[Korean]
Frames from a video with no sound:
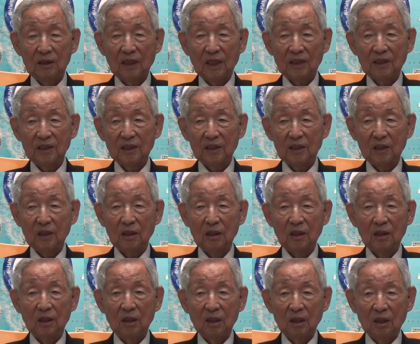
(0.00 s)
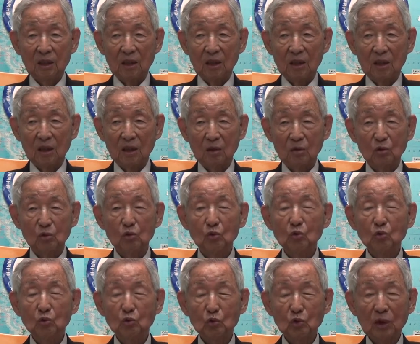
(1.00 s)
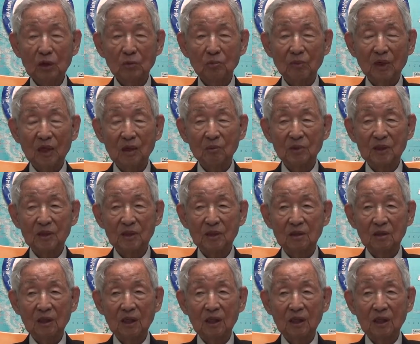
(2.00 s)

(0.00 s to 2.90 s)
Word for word: 자기의 에, 순수한 마음에서